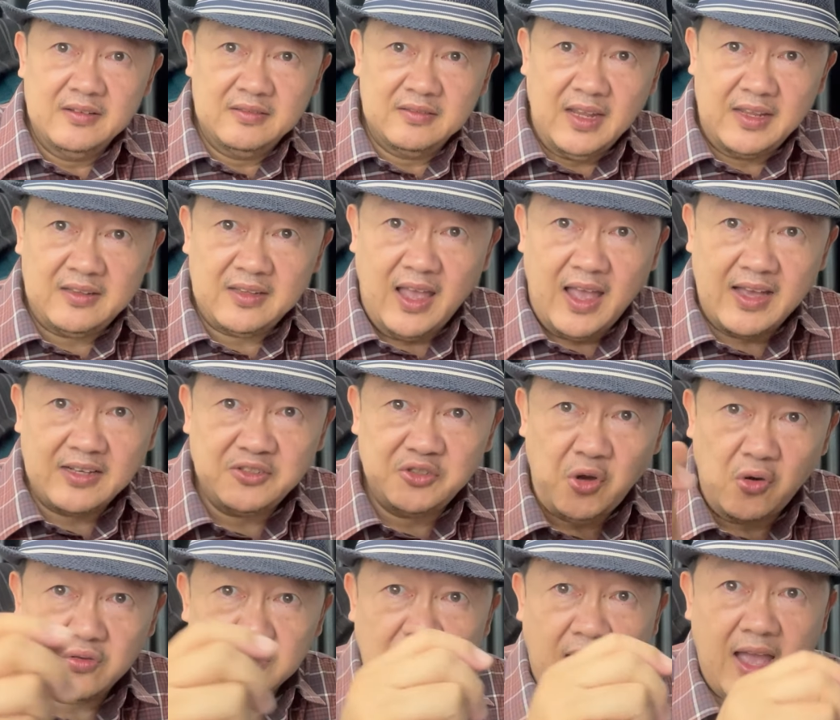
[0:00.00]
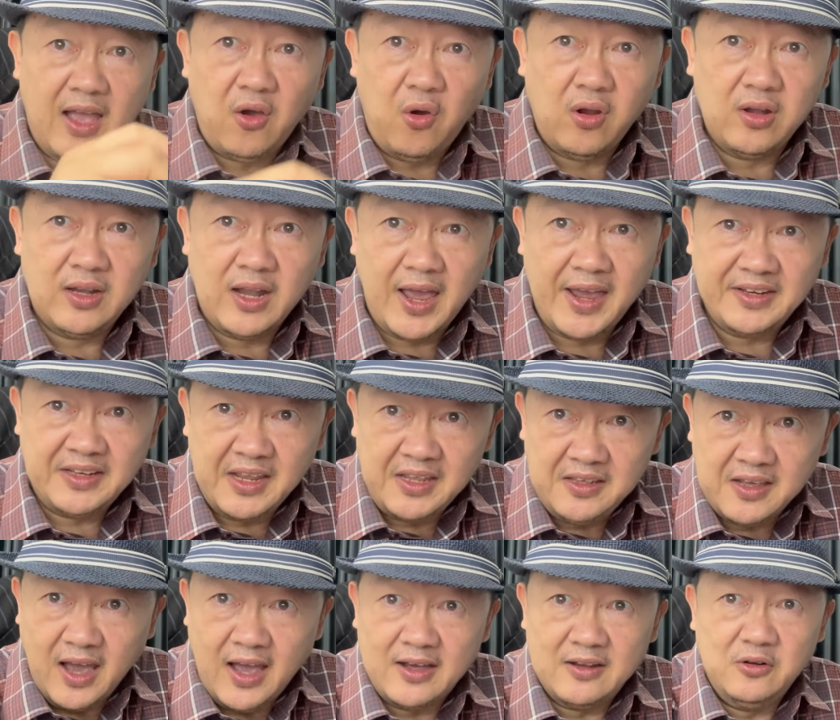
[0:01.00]
ในทางช่องทางออนไลน์ได้
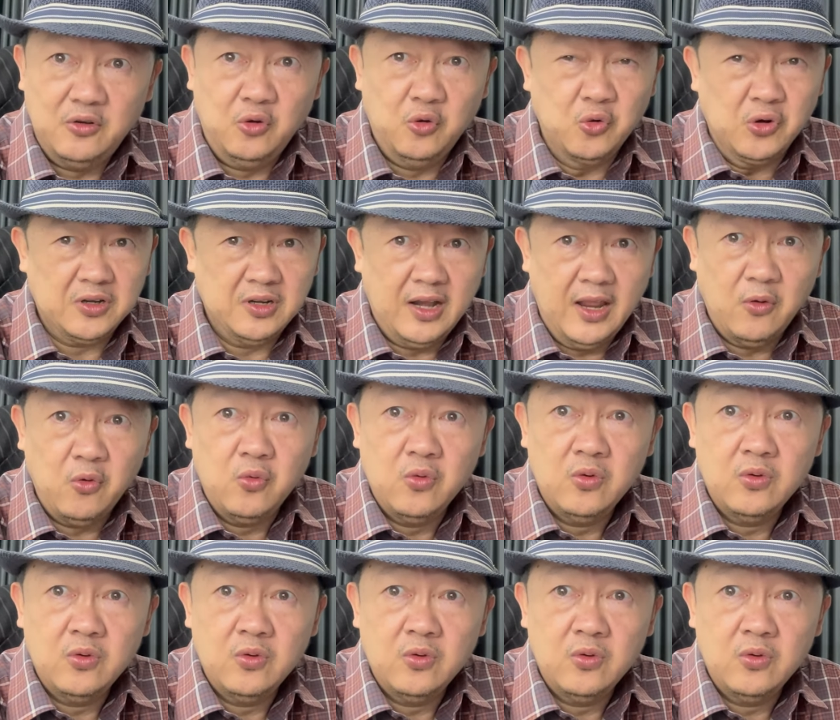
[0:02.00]
อย่างรวดเร็ว